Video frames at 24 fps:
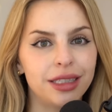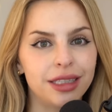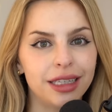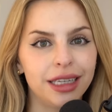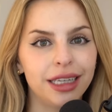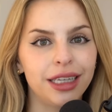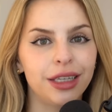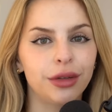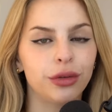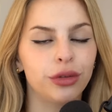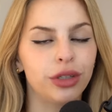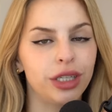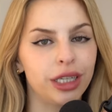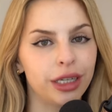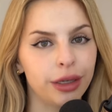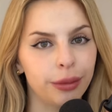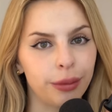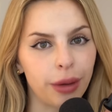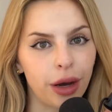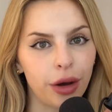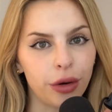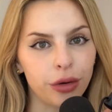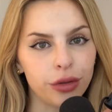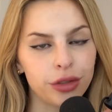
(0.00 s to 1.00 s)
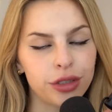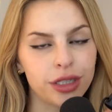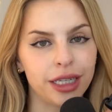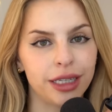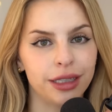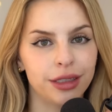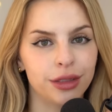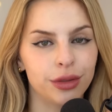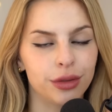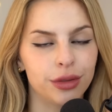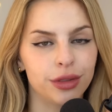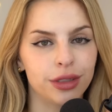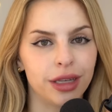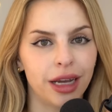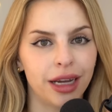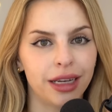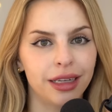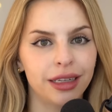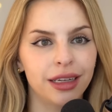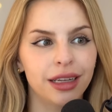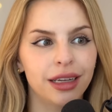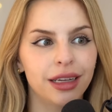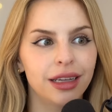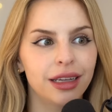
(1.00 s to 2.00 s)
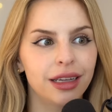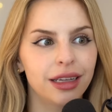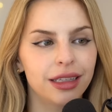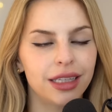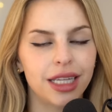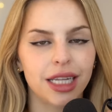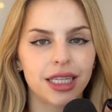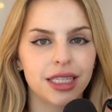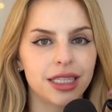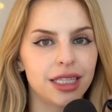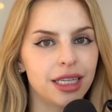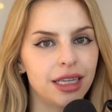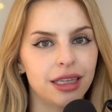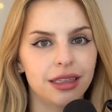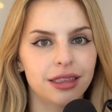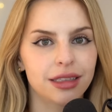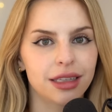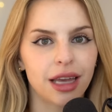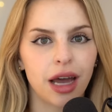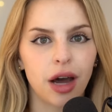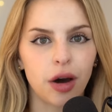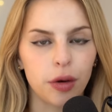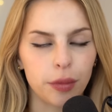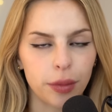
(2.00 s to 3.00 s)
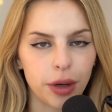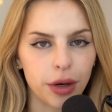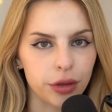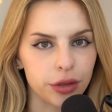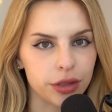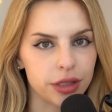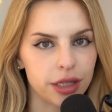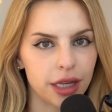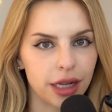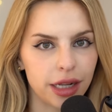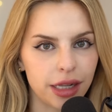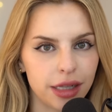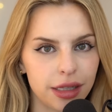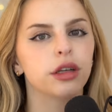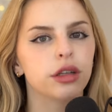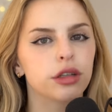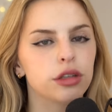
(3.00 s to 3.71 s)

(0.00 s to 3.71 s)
sich und ihrem Aussehen zu sein, dass sie es kaum aushält.